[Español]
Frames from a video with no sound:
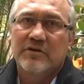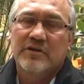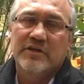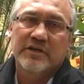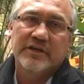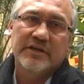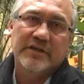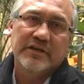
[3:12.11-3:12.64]

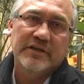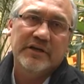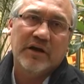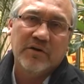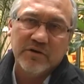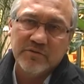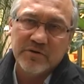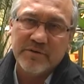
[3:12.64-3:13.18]
eh,
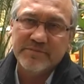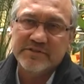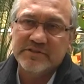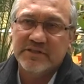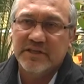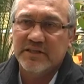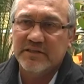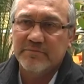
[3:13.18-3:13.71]
ahora una
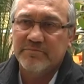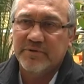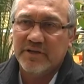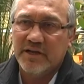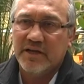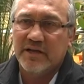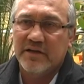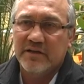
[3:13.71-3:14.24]
piscina
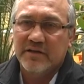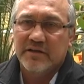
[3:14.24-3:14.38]
temperada.